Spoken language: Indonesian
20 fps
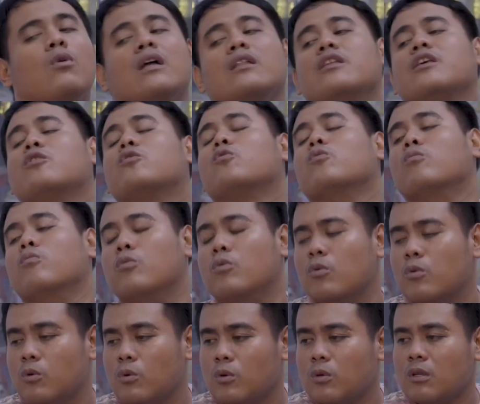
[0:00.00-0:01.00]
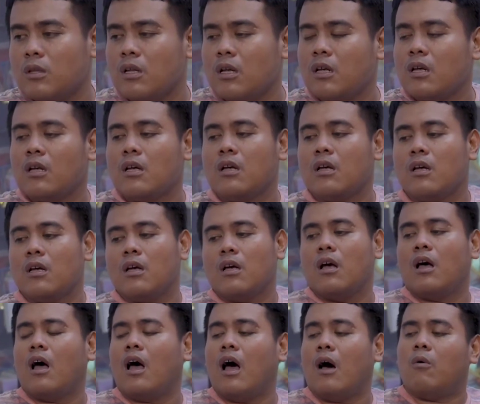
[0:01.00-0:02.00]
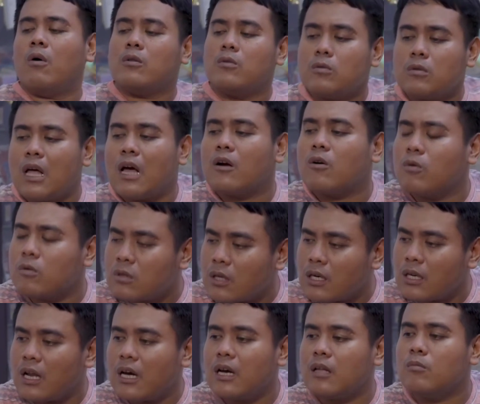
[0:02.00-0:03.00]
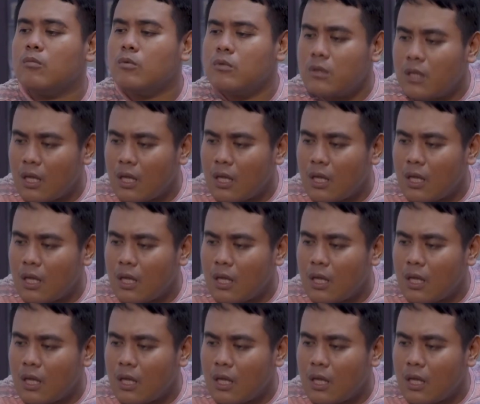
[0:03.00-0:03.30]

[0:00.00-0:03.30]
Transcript: bukan itu bun ah Aku takut kehilangan